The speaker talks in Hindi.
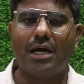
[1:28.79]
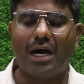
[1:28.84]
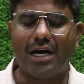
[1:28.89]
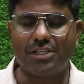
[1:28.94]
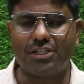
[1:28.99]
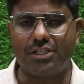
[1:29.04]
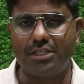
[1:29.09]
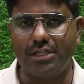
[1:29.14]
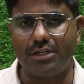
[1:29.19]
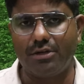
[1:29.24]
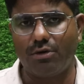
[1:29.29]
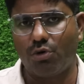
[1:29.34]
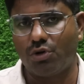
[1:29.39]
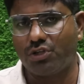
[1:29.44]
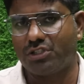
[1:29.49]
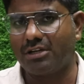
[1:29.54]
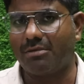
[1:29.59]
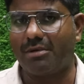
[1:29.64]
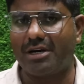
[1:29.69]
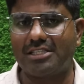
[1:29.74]
अच्छी
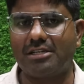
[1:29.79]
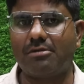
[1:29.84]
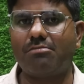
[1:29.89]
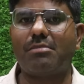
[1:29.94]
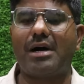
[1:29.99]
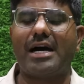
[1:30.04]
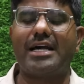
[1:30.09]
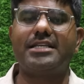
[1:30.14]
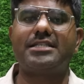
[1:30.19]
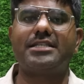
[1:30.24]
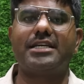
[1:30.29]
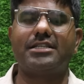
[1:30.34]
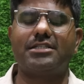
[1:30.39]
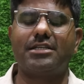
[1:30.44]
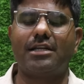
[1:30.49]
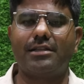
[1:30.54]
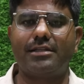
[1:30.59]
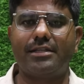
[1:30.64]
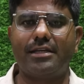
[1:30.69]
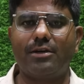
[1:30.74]
और जमाजम बारिश के
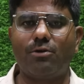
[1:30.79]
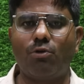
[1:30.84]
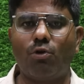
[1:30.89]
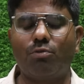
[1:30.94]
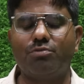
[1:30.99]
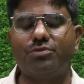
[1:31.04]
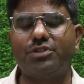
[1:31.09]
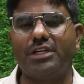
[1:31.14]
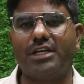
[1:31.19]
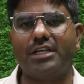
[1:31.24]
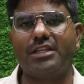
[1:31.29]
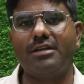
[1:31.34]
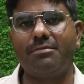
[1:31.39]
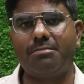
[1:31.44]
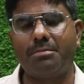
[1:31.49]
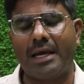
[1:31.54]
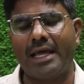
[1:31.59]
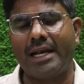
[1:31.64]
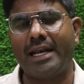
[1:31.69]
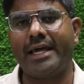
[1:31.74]
चलते गोमती नदी
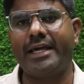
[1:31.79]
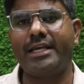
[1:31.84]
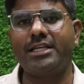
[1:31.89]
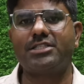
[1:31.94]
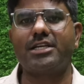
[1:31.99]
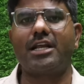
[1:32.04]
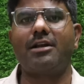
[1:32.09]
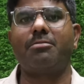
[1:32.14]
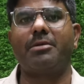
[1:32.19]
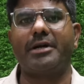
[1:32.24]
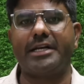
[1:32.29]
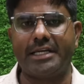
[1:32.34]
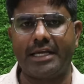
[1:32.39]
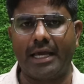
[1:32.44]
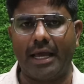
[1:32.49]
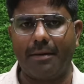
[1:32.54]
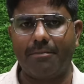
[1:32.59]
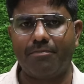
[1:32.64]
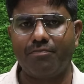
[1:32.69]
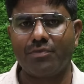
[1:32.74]
पहले ही चल पड़ी
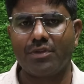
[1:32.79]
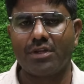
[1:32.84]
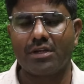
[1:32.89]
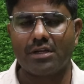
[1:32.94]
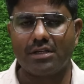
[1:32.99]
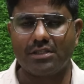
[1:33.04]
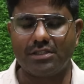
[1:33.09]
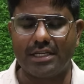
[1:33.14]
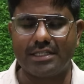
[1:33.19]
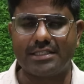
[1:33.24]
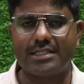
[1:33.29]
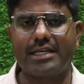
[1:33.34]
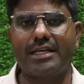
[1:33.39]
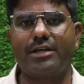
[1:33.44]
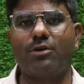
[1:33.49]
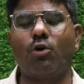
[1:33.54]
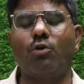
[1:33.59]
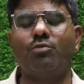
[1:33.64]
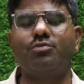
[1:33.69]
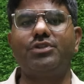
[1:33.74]
हैं जैसे
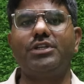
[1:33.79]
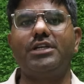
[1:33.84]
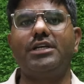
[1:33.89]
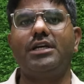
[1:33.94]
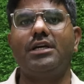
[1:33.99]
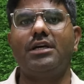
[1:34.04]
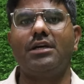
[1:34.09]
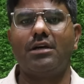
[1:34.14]
कि गोमती